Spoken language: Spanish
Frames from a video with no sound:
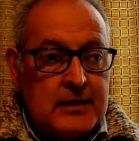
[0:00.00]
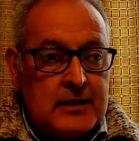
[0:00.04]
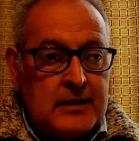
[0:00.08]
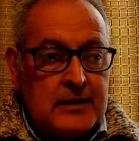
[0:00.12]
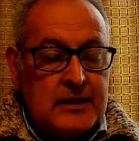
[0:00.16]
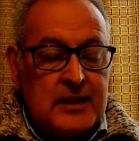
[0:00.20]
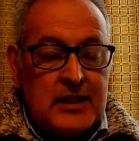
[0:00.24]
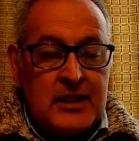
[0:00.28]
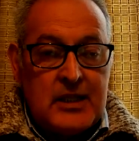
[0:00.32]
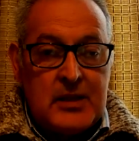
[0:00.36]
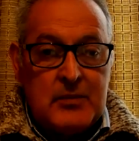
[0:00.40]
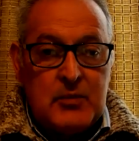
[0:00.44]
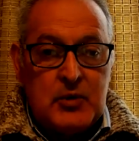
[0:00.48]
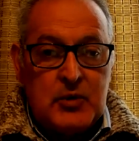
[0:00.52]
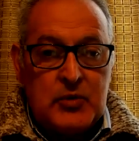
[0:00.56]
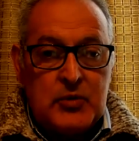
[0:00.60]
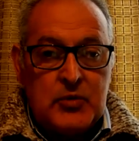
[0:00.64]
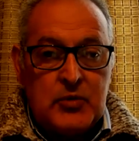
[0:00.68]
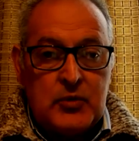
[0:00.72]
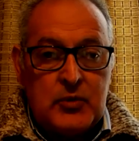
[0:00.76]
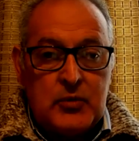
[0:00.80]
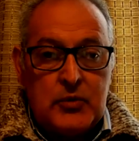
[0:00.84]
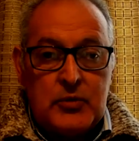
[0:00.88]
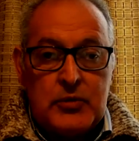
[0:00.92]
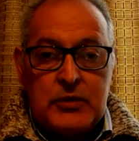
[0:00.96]
tenemos
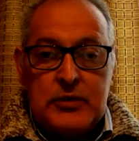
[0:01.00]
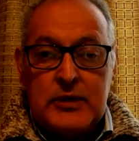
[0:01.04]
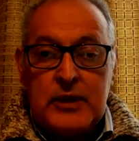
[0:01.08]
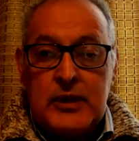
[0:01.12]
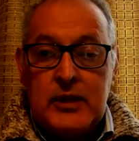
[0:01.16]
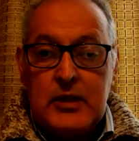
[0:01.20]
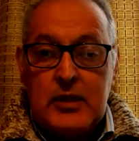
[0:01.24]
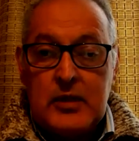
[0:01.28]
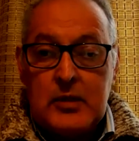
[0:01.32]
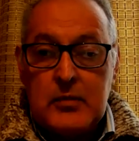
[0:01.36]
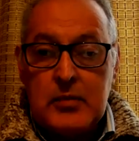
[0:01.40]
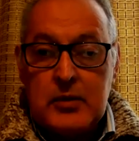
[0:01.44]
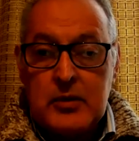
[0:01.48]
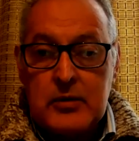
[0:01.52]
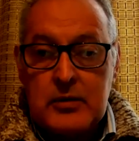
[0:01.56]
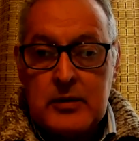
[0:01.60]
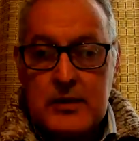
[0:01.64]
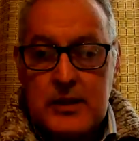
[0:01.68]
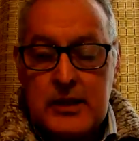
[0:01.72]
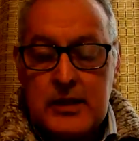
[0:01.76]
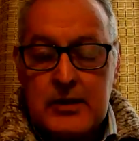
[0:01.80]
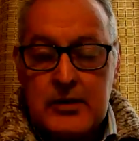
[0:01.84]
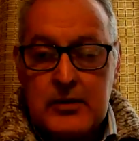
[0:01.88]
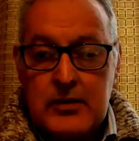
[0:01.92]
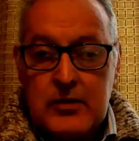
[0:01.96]
un
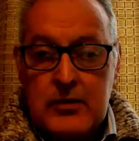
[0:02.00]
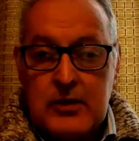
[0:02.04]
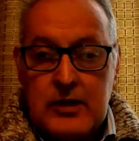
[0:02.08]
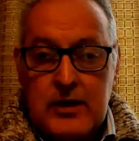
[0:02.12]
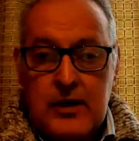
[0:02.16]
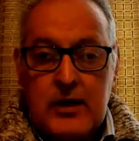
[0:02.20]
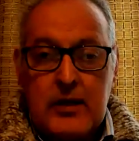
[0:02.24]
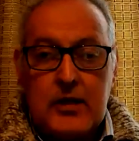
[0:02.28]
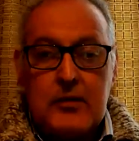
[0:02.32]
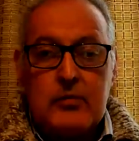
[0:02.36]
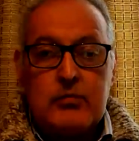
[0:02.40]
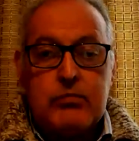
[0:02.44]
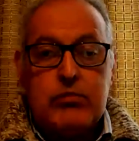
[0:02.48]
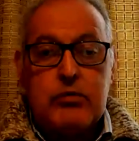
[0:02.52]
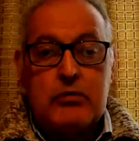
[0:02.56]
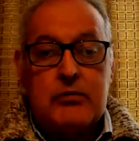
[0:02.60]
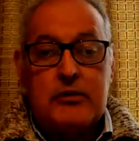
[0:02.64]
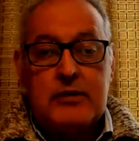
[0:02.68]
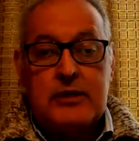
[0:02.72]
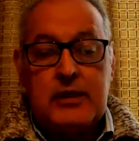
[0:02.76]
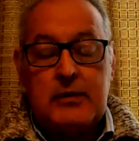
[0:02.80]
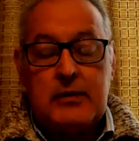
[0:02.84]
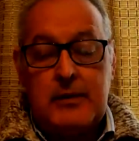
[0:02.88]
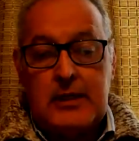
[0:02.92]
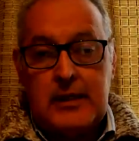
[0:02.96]
5% de
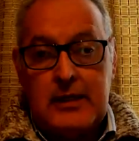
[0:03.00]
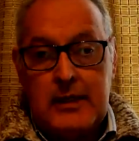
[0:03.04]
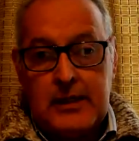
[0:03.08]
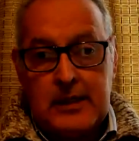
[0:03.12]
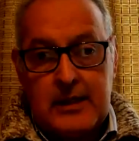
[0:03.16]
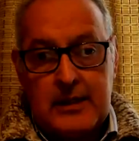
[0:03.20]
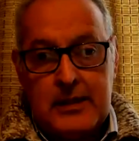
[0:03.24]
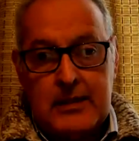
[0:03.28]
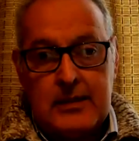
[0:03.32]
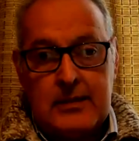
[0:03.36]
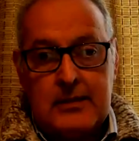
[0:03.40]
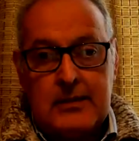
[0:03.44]
responsabilidad.